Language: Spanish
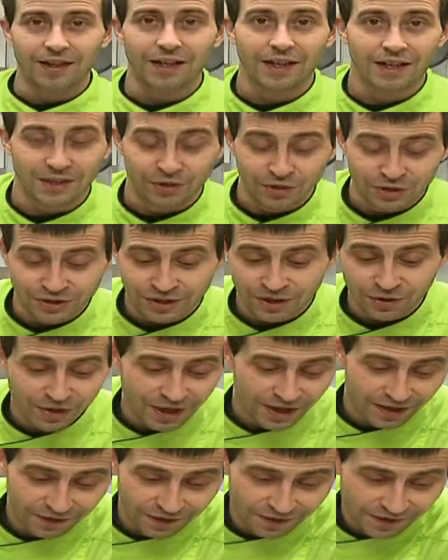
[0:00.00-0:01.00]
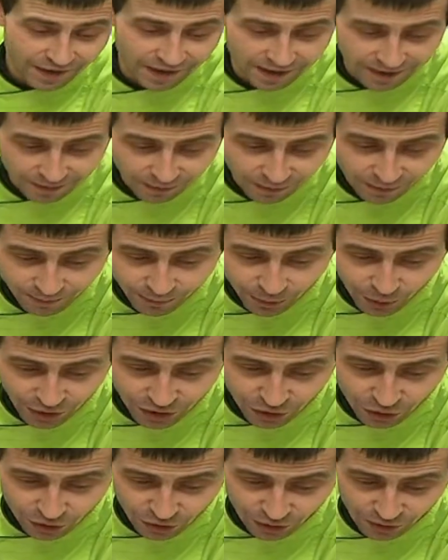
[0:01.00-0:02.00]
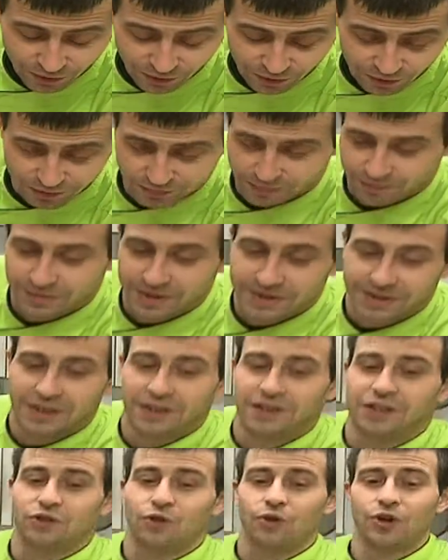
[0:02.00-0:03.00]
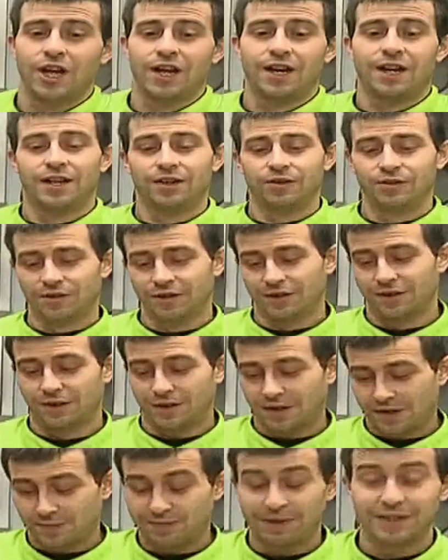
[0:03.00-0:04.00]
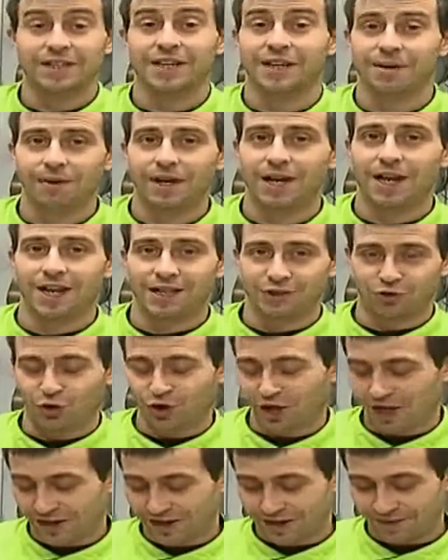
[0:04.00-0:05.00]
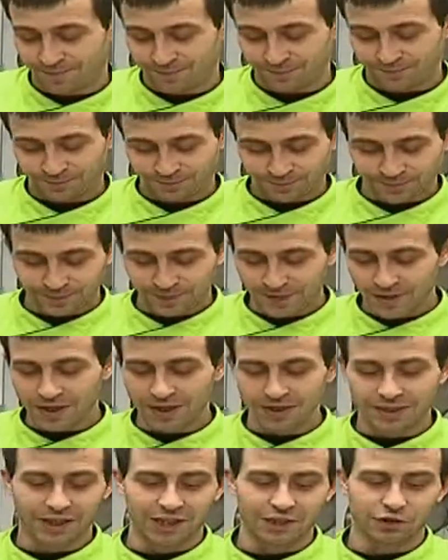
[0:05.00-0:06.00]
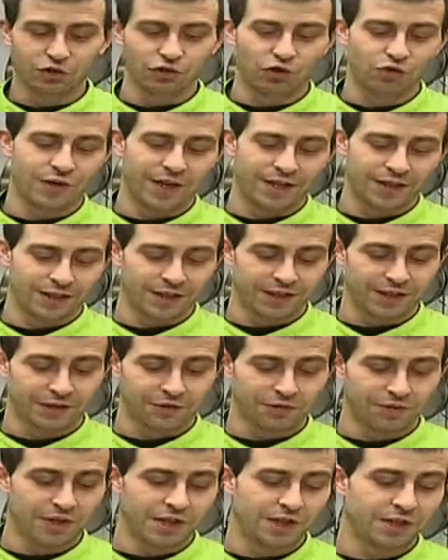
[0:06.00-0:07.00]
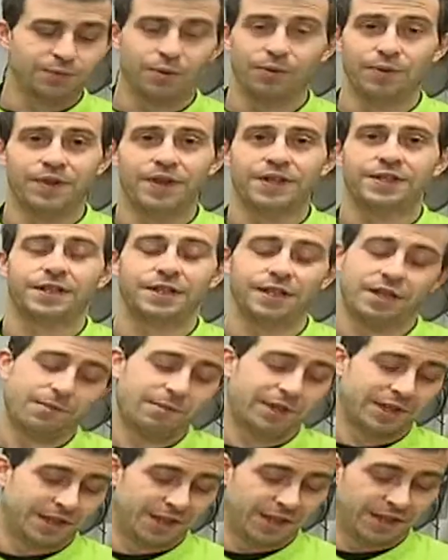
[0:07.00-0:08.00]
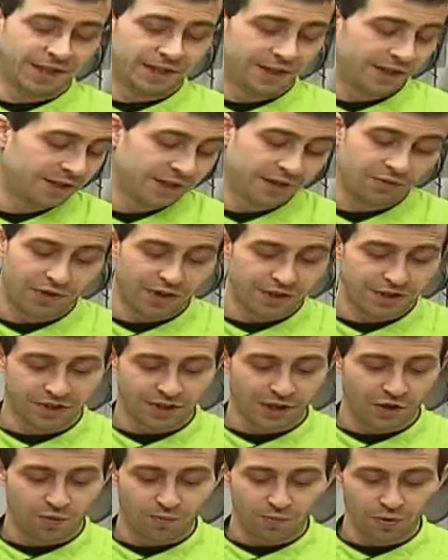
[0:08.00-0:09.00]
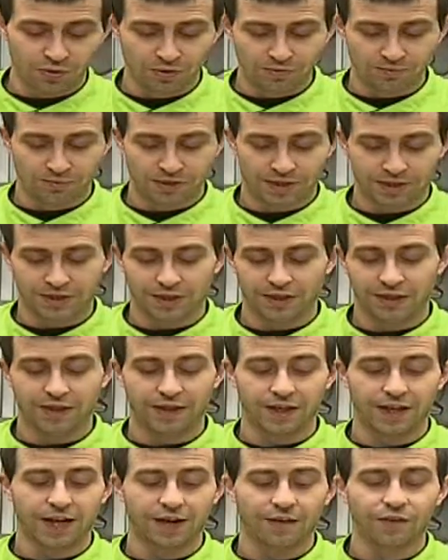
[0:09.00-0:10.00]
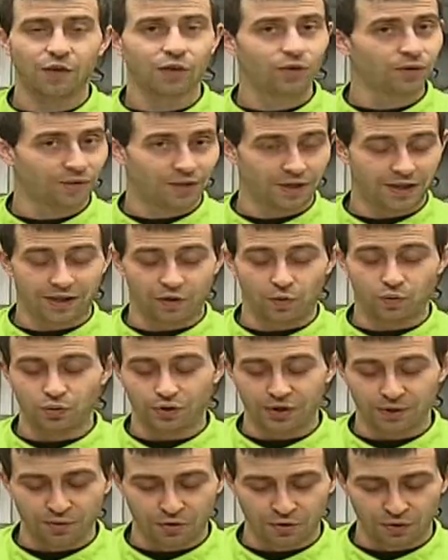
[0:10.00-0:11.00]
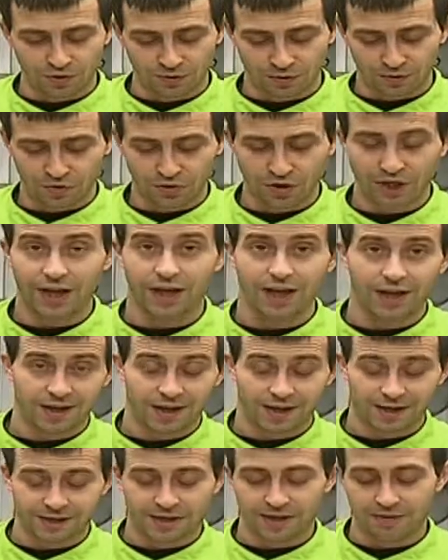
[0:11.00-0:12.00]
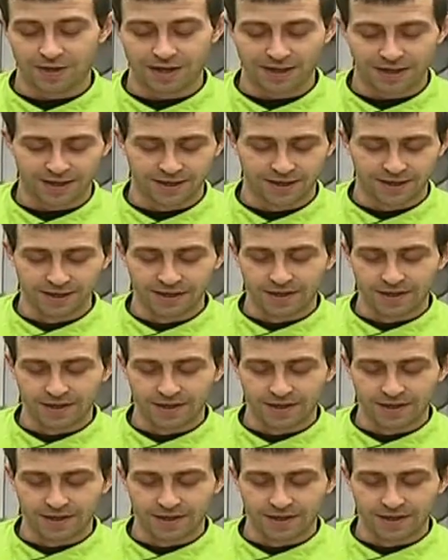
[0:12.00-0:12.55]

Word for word: Y os he traído una receta un poquito bastante soriana, ¿no? Es más, se llaman a la soriana. En este caso son unas setas, una de las provincias que tiene más setas. Esta es una seta común, una seta de cardo, la de cultivo, no es la, la salvaje.